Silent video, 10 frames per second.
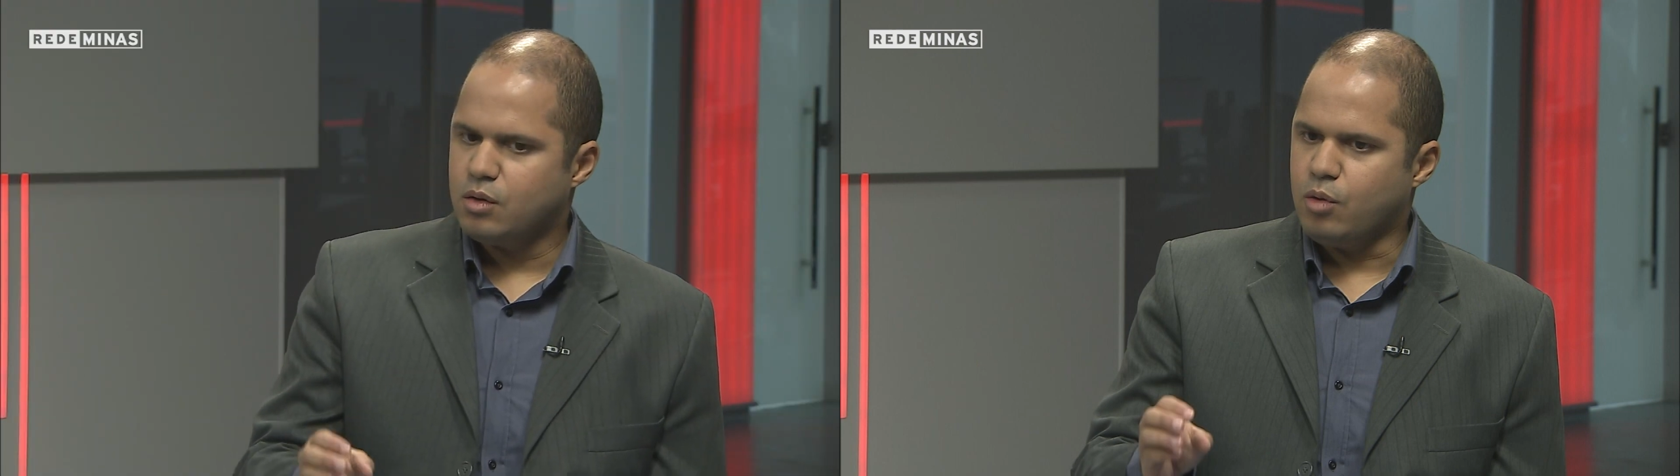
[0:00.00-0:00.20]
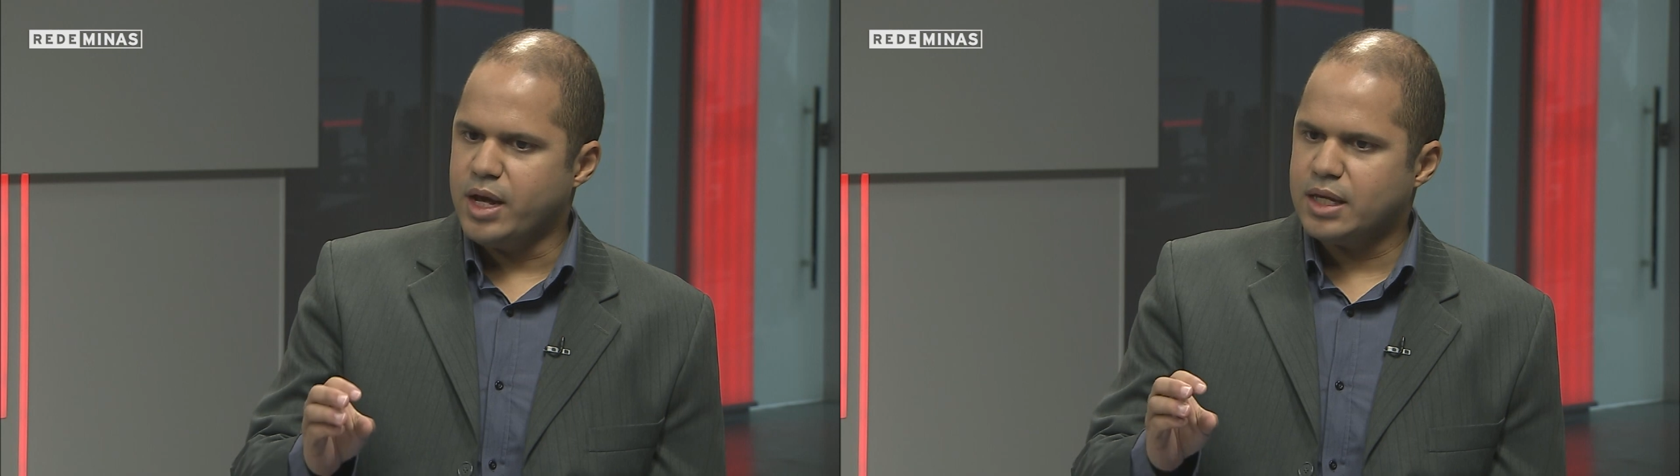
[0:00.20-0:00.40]

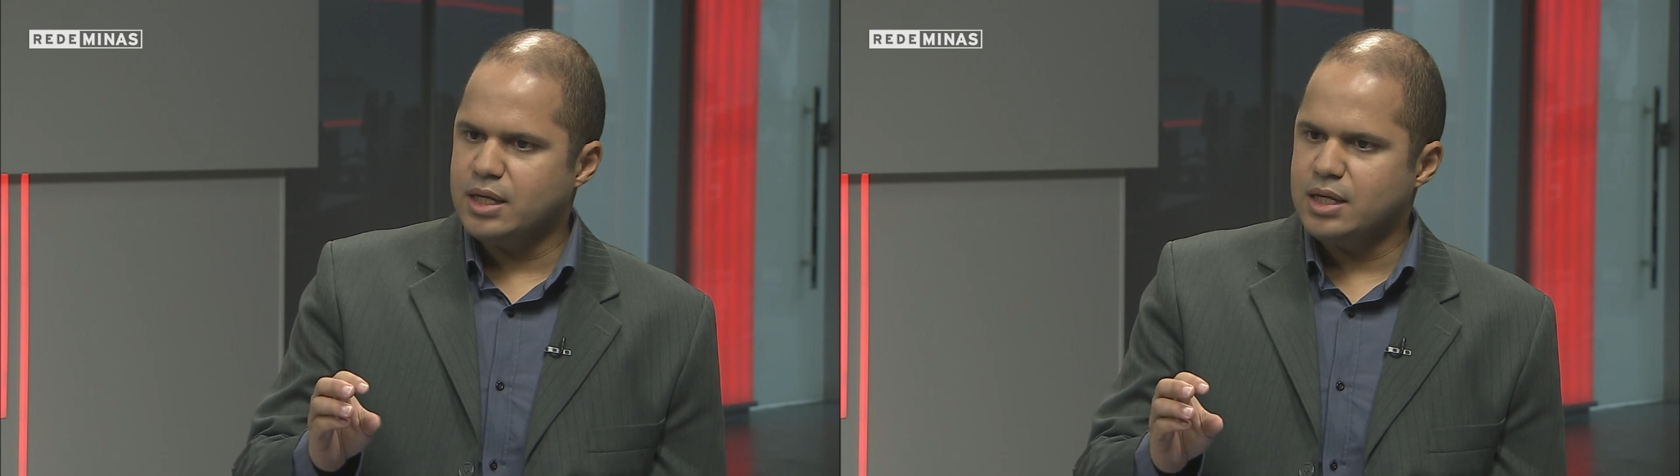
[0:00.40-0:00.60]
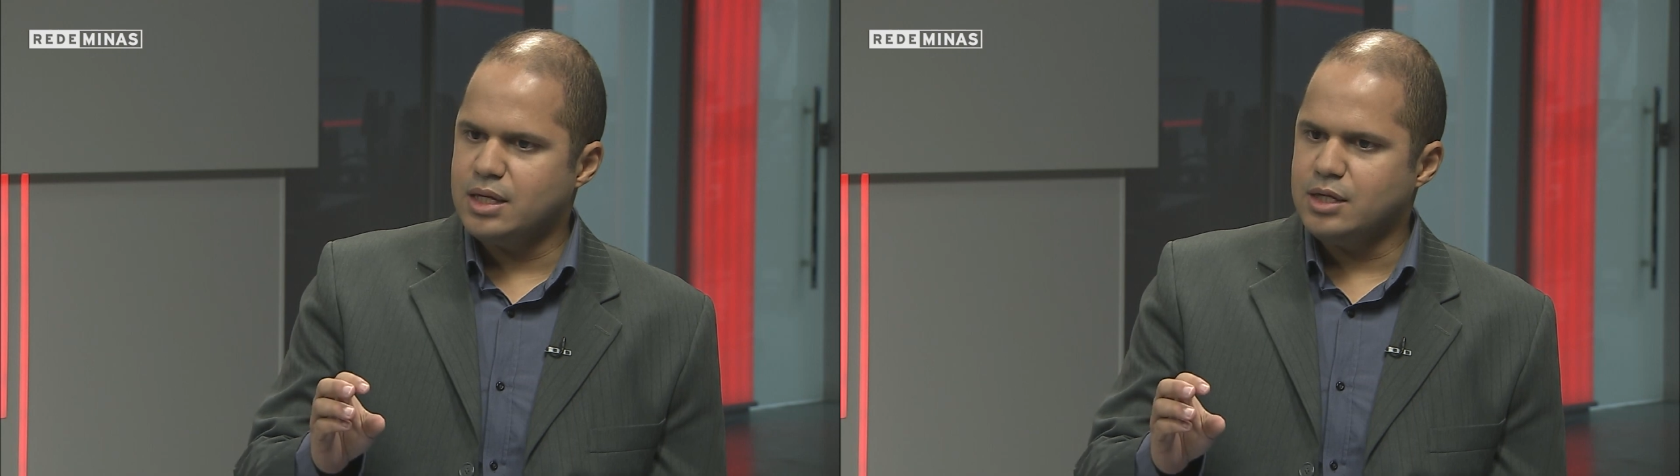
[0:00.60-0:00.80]
Como é
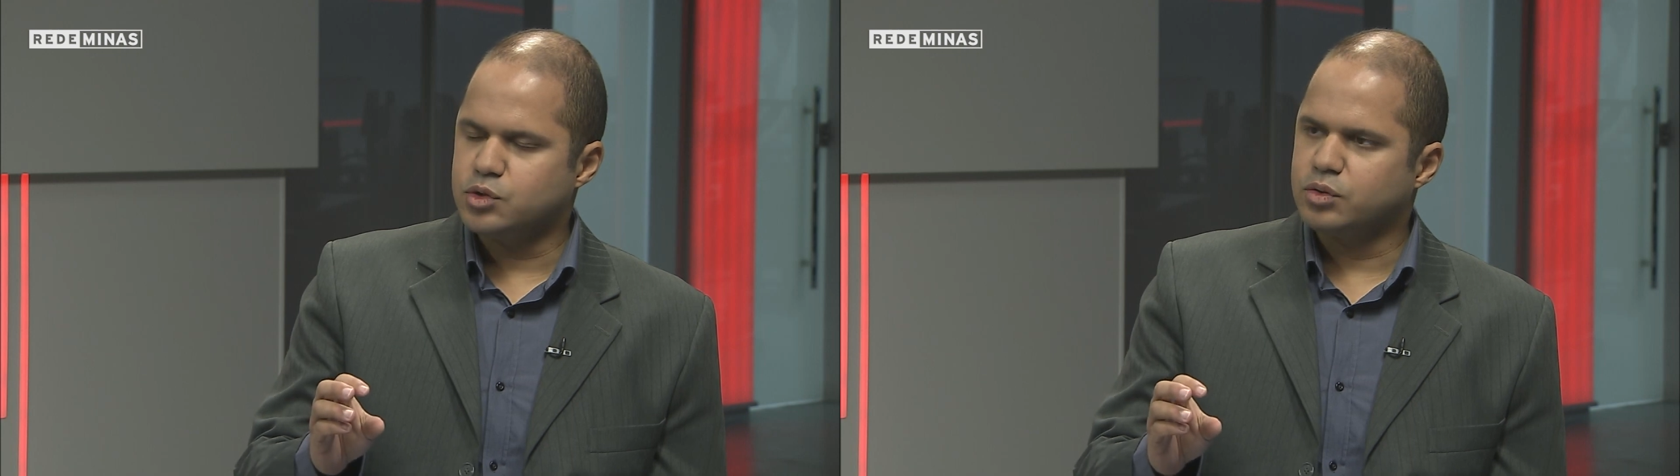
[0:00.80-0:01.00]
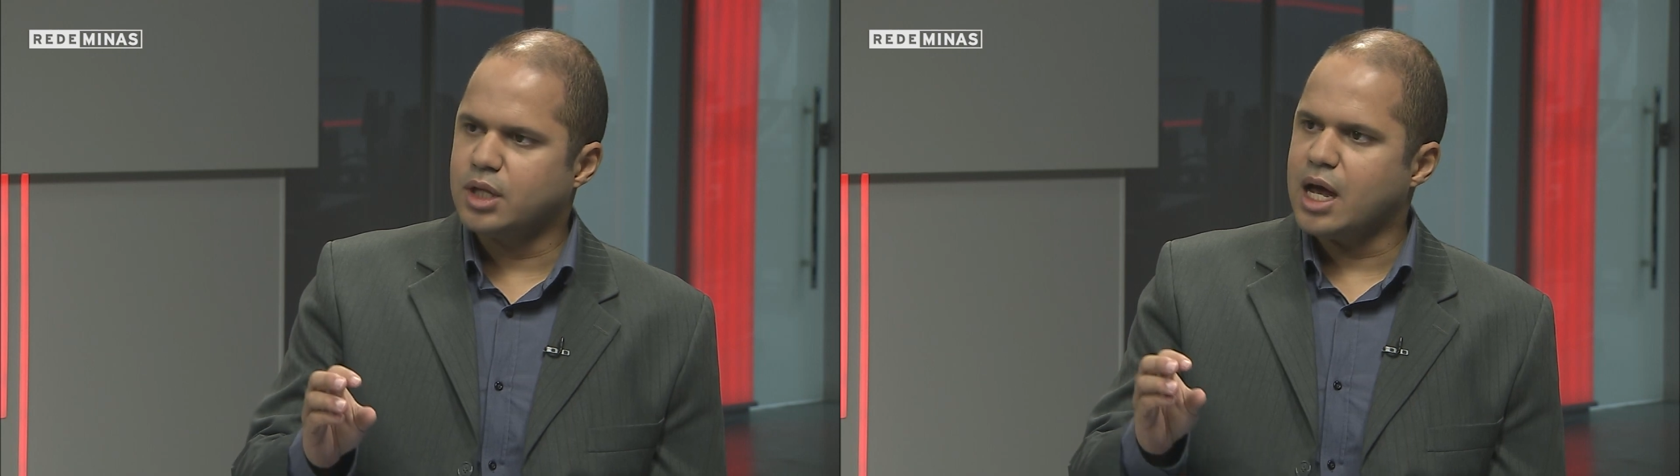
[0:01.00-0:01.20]
que
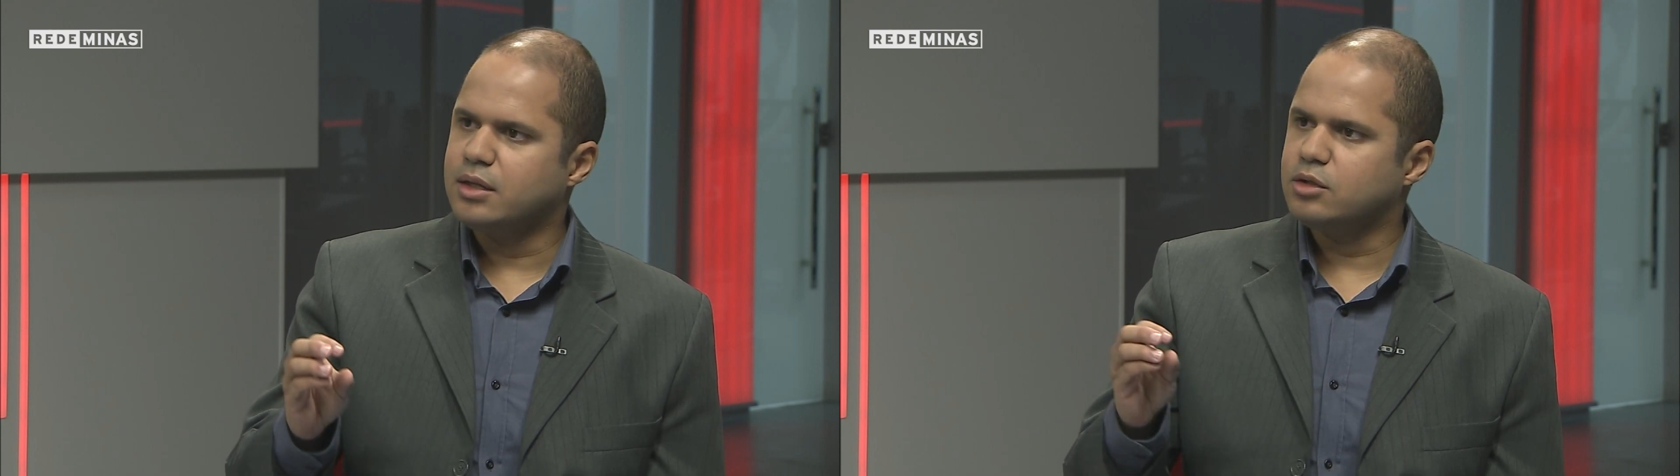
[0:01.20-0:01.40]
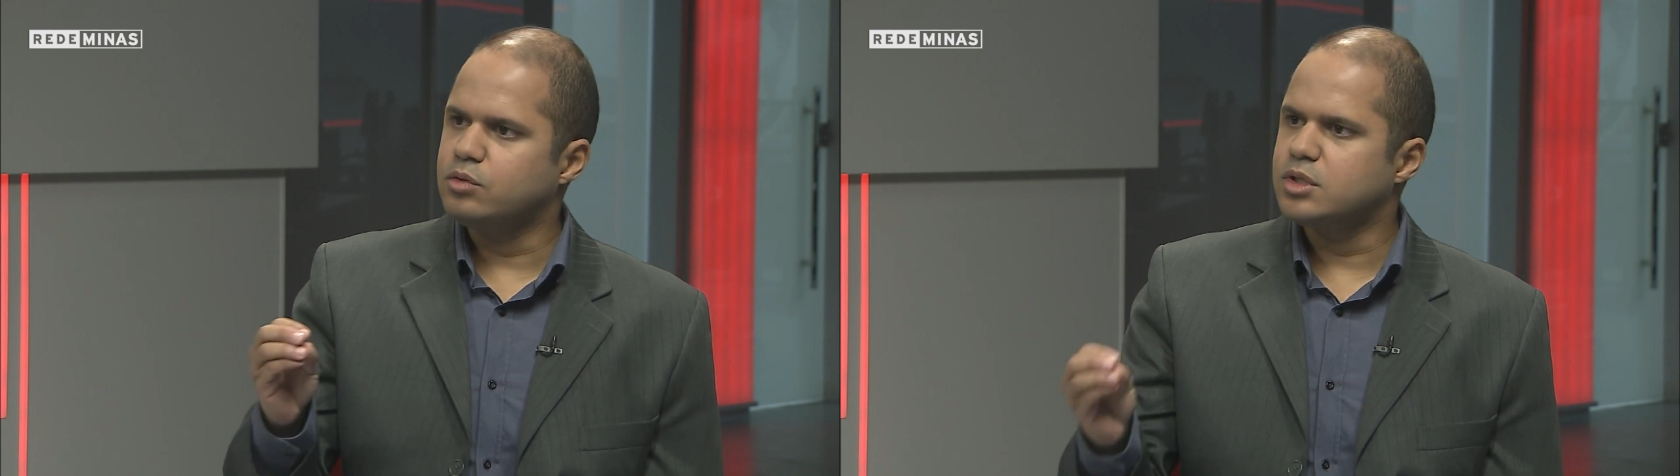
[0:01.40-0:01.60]
isso está
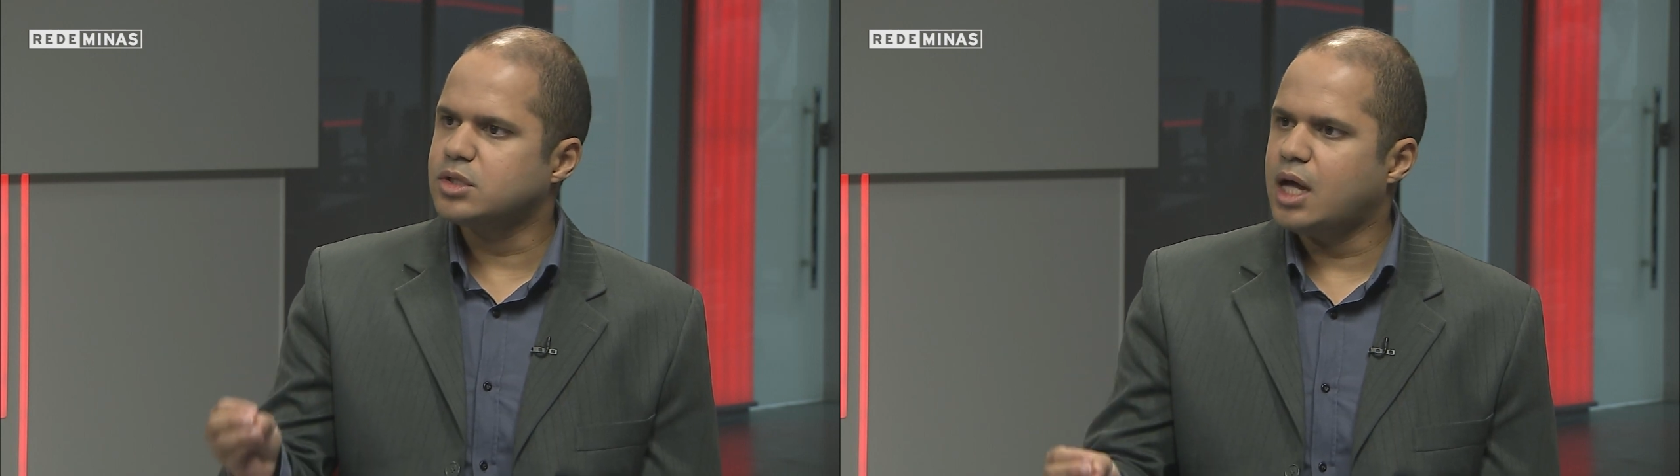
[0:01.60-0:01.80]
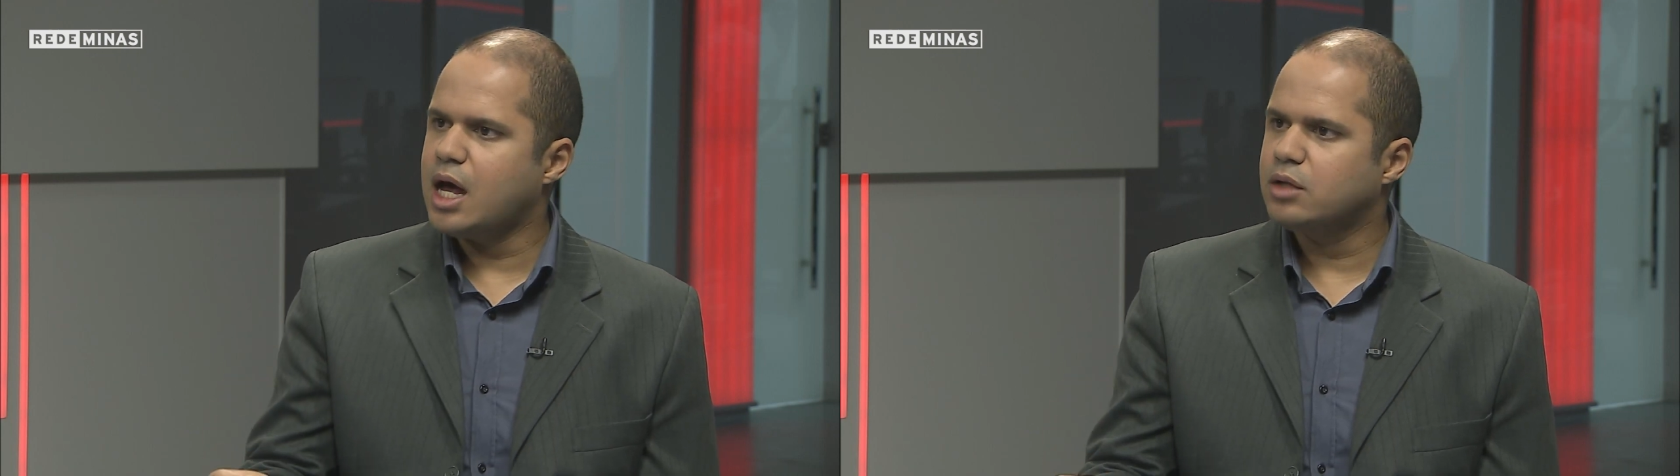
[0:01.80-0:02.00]
dentro do
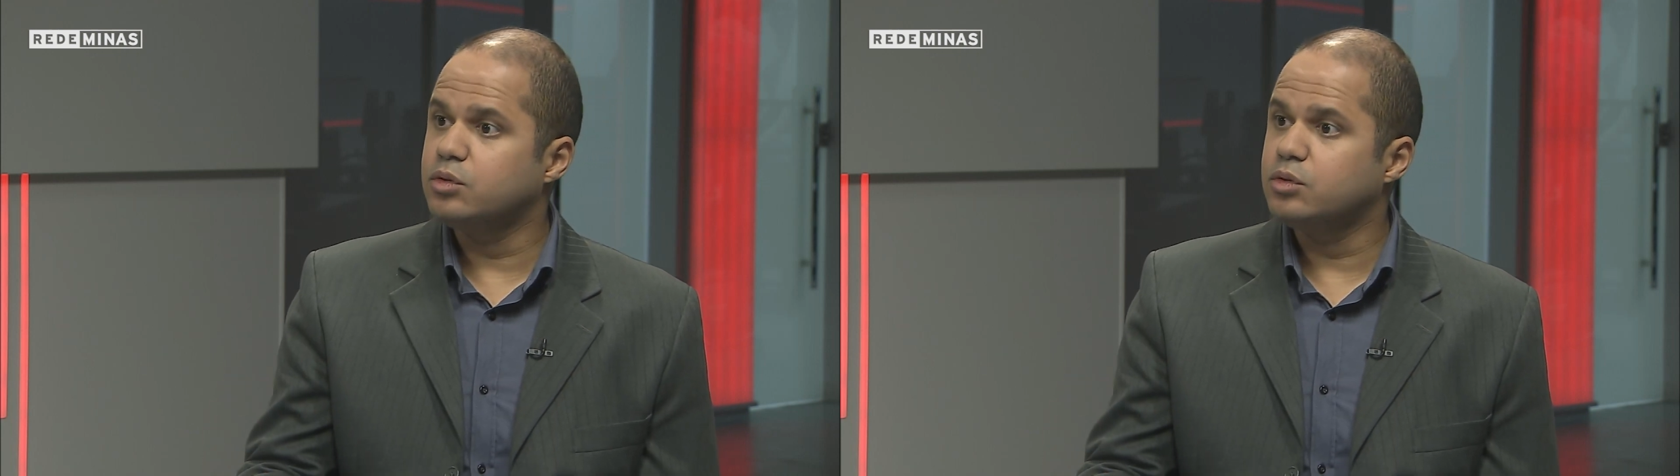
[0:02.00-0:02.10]
Estado,